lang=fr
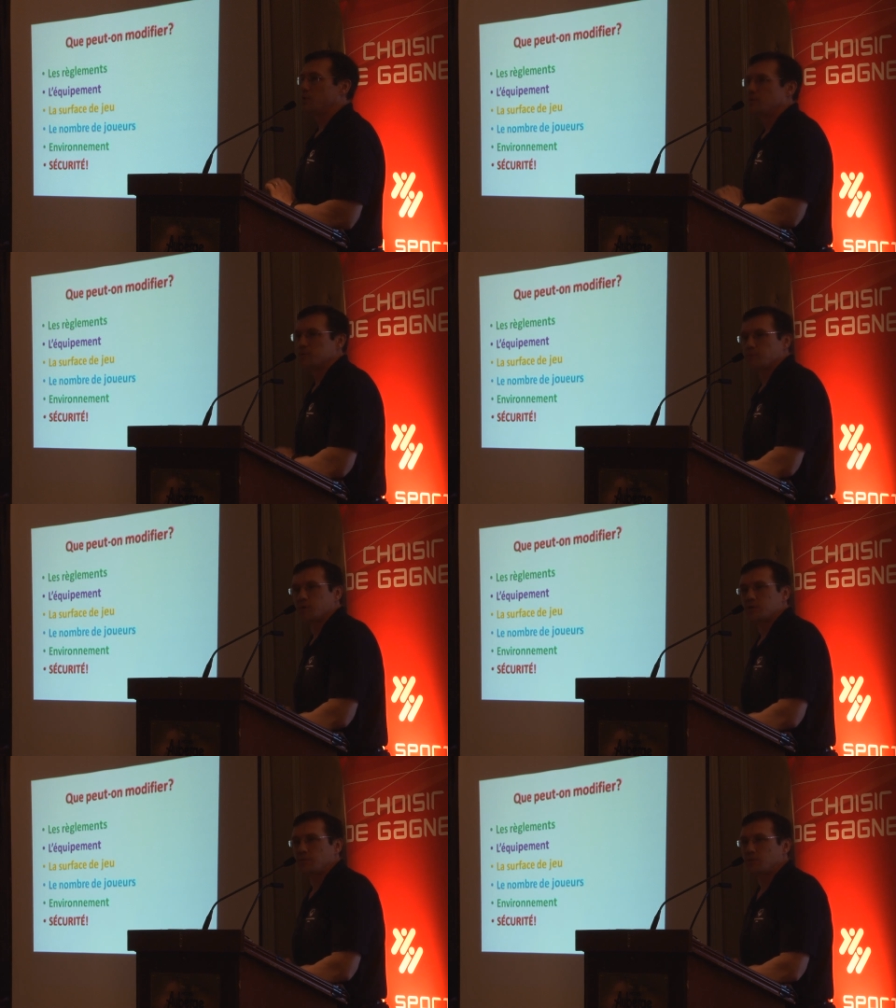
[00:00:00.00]
défi
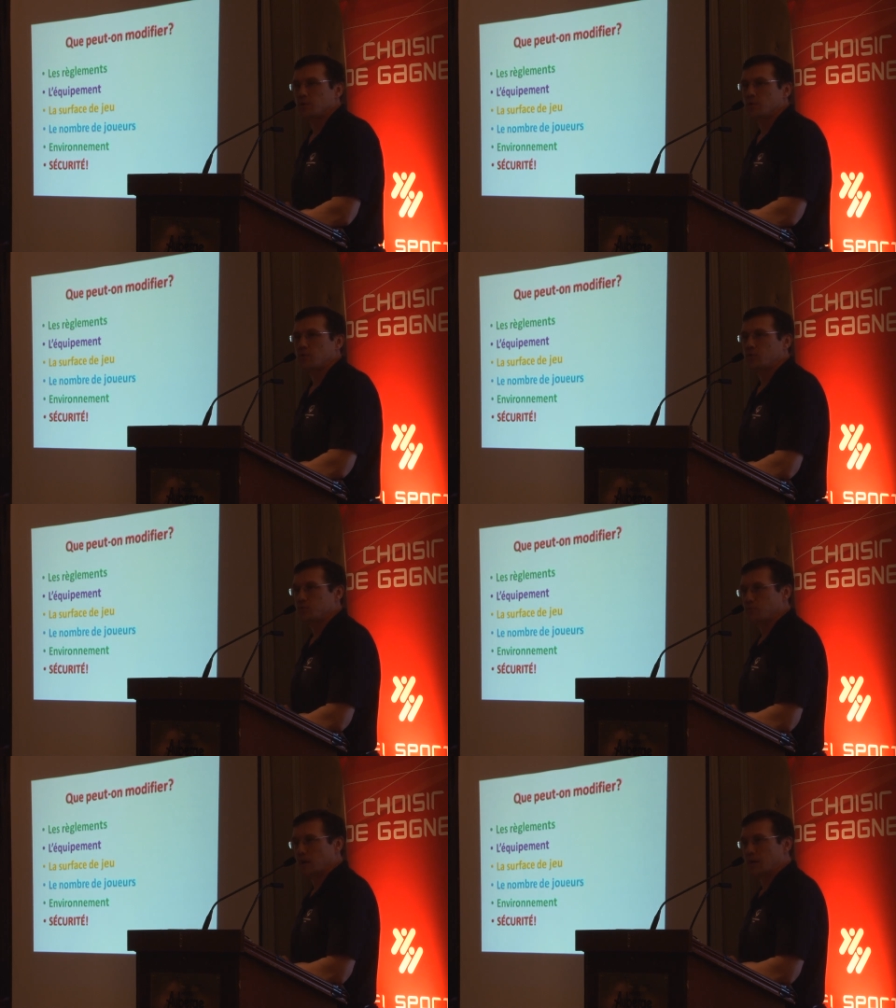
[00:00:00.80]
sportif, il y a
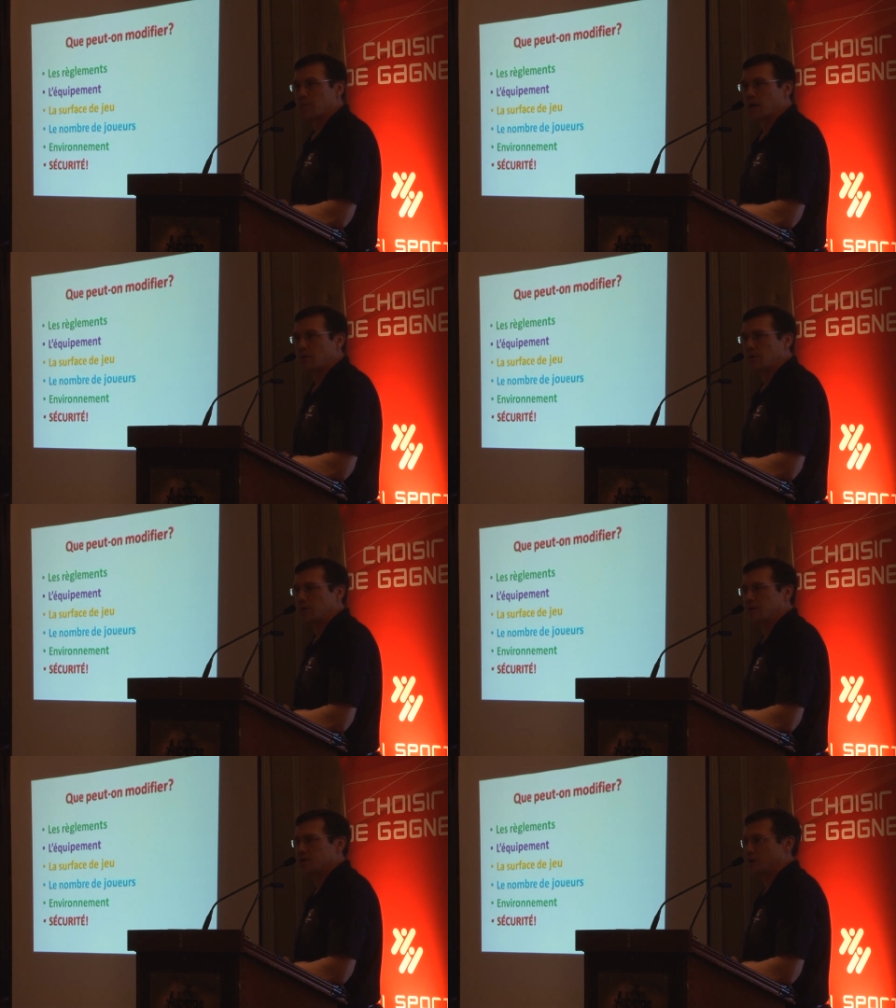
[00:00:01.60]
du volleyball,
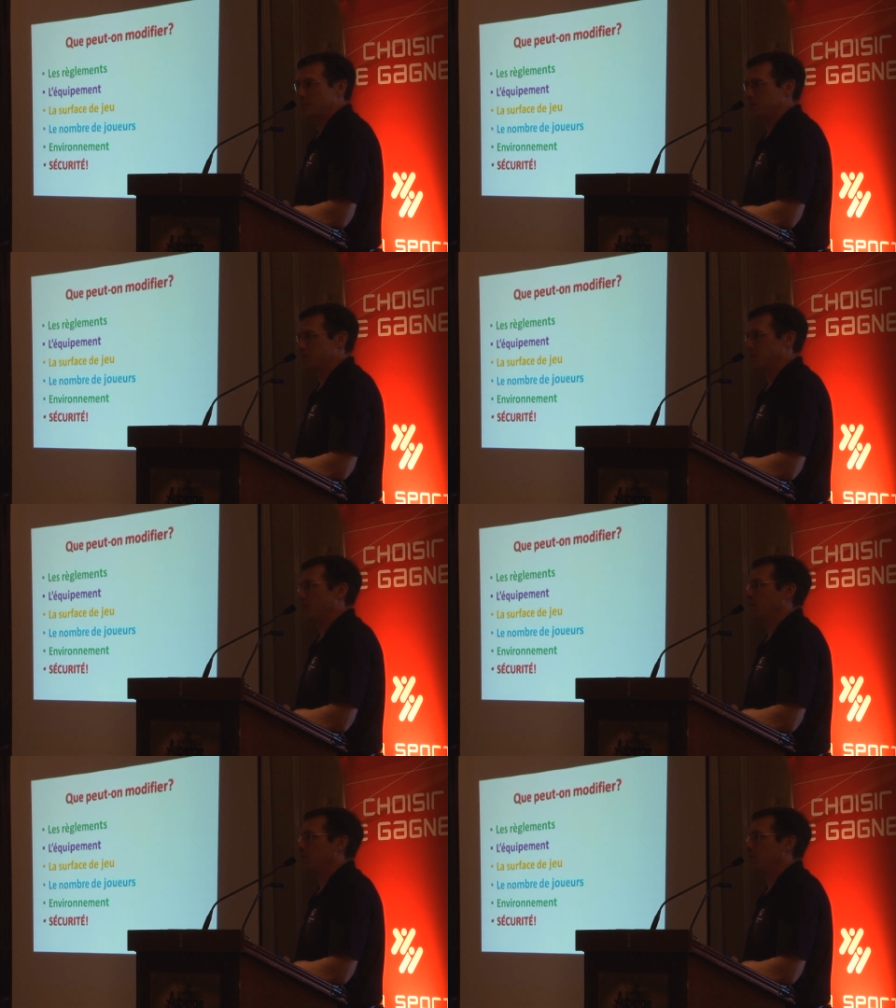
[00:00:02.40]
les gens me disent, mais ben